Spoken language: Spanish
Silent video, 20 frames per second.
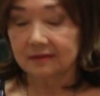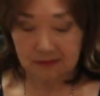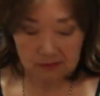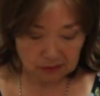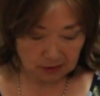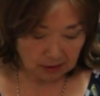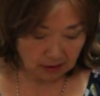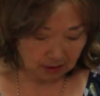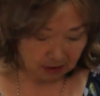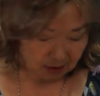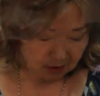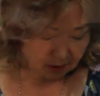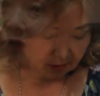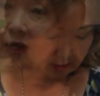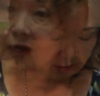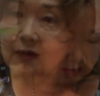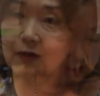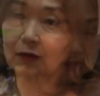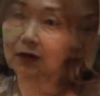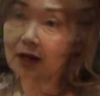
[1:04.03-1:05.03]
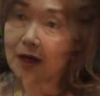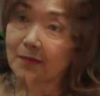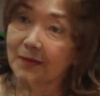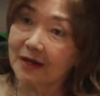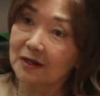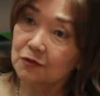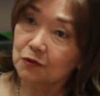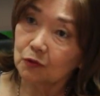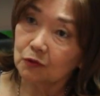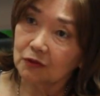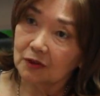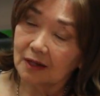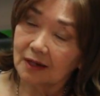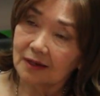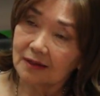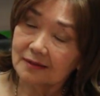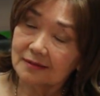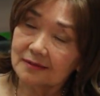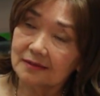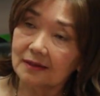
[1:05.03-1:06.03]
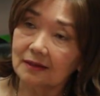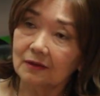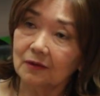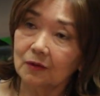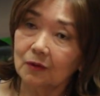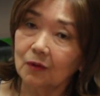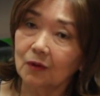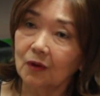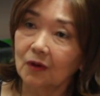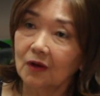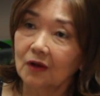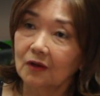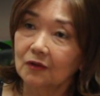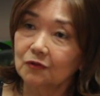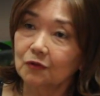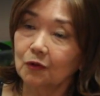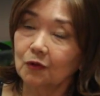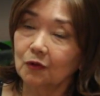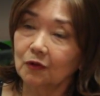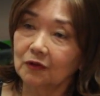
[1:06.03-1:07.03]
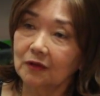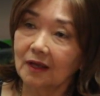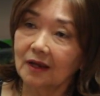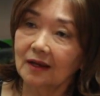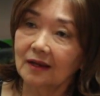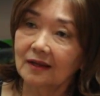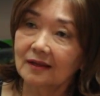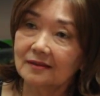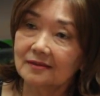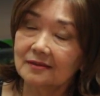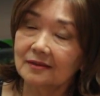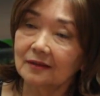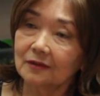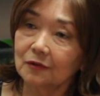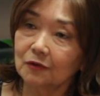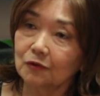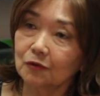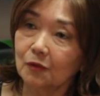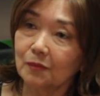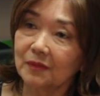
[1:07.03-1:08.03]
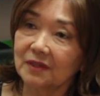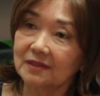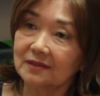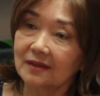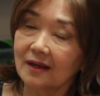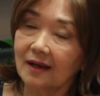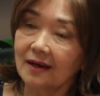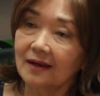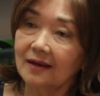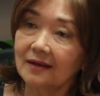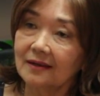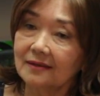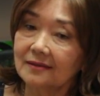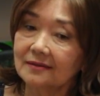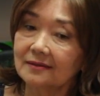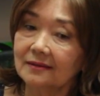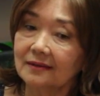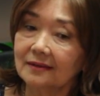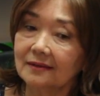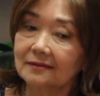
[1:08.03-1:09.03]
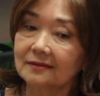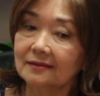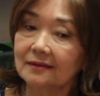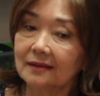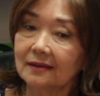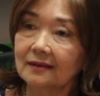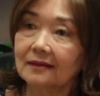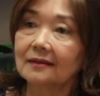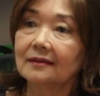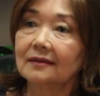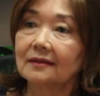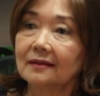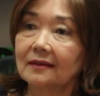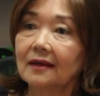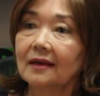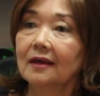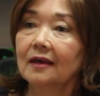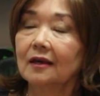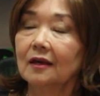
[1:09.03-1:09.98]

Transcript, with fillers: Sí, no, no nada más hoteles, sino son hoteles, centros comerciales, este,